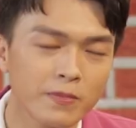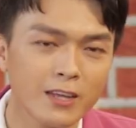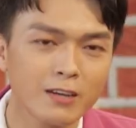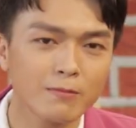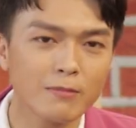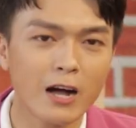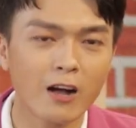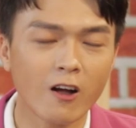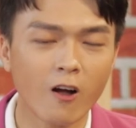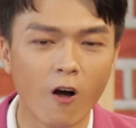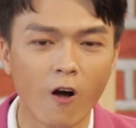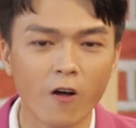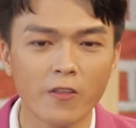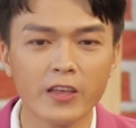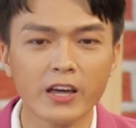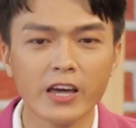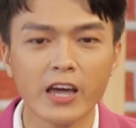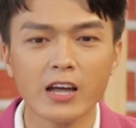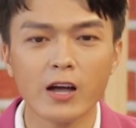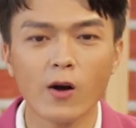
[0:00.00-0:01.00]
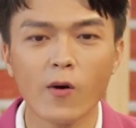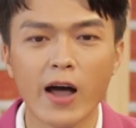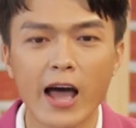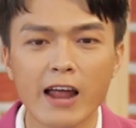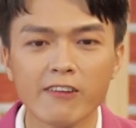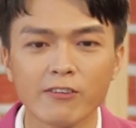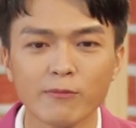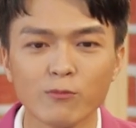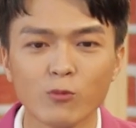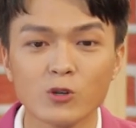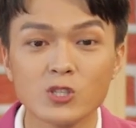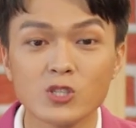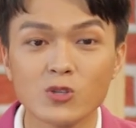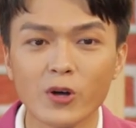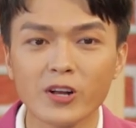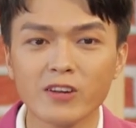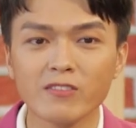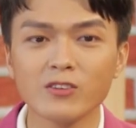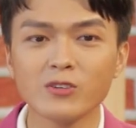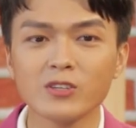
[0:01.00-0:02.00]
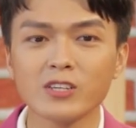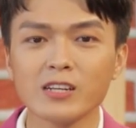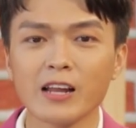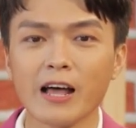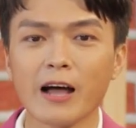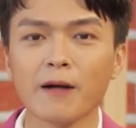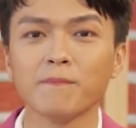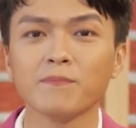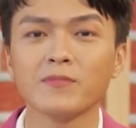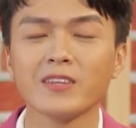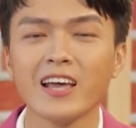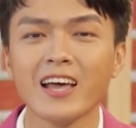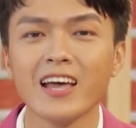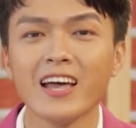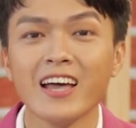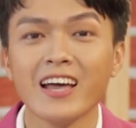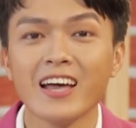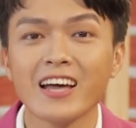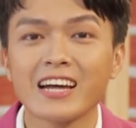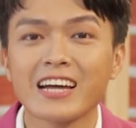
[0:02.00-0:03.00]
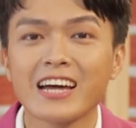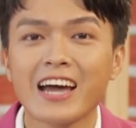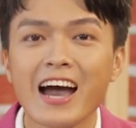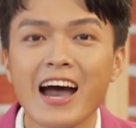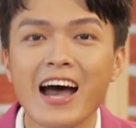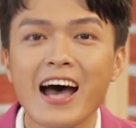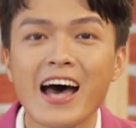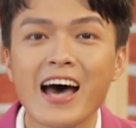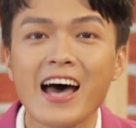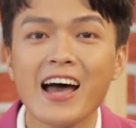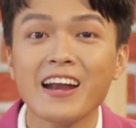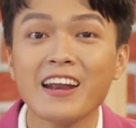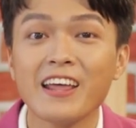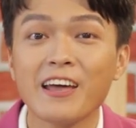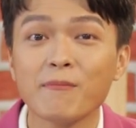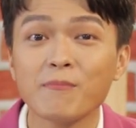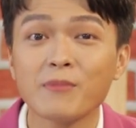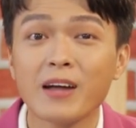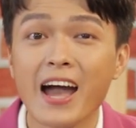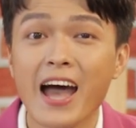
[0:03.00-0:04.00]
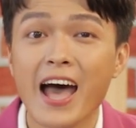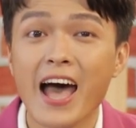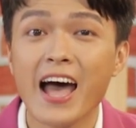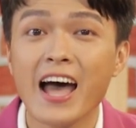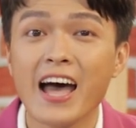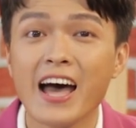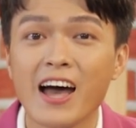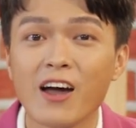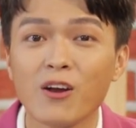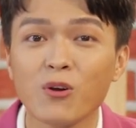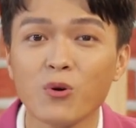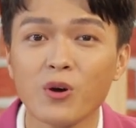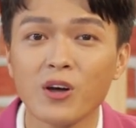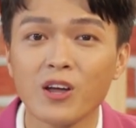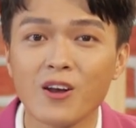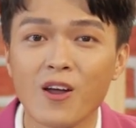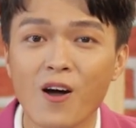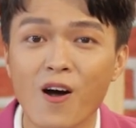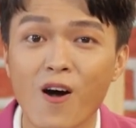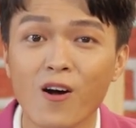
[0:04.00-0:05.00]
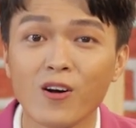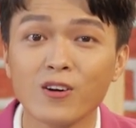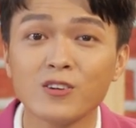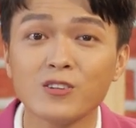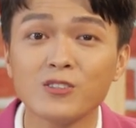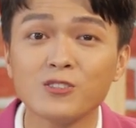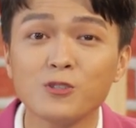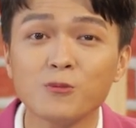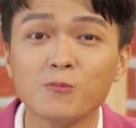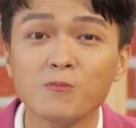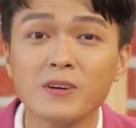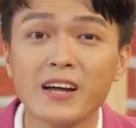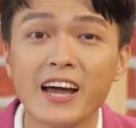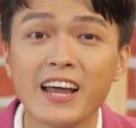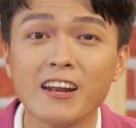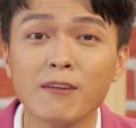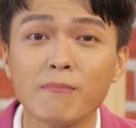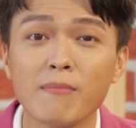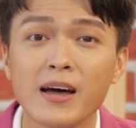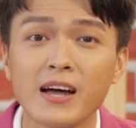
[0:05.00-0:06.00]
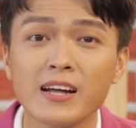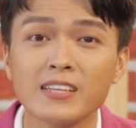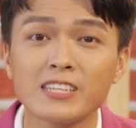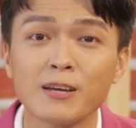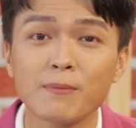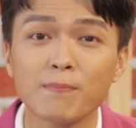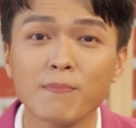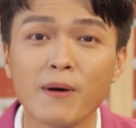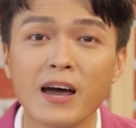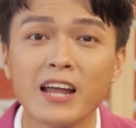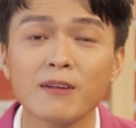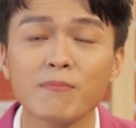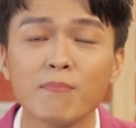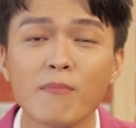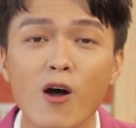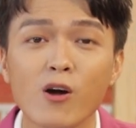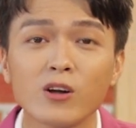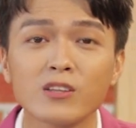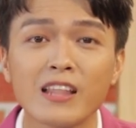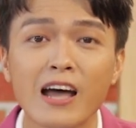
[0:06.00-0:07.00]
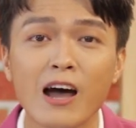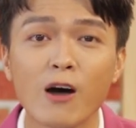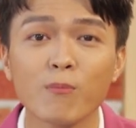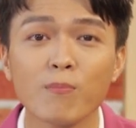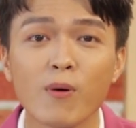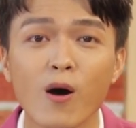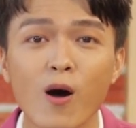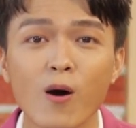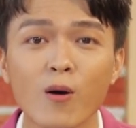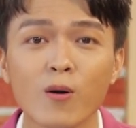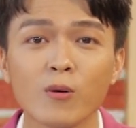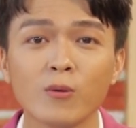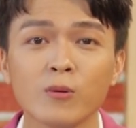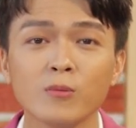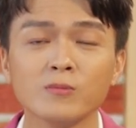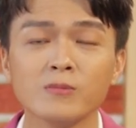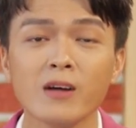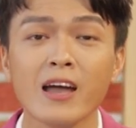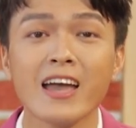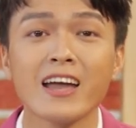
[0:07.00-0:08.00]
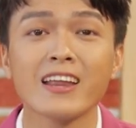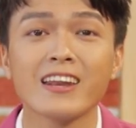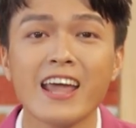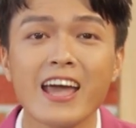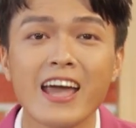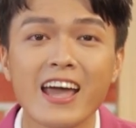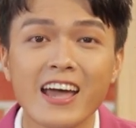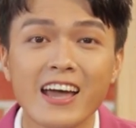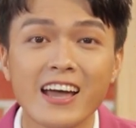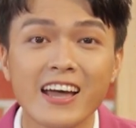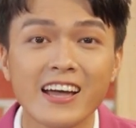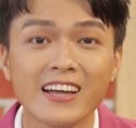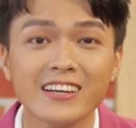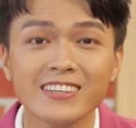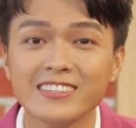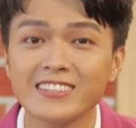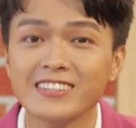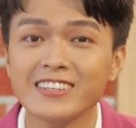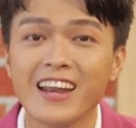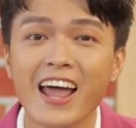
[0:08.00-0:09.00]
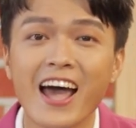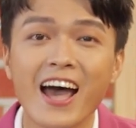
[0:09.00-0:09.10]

nhưng mà có những cái câu hát về mùa xuân ví dụ như là khá nem khá đuôi nọng chung căn ma chập hăn bóc tàu phong đèn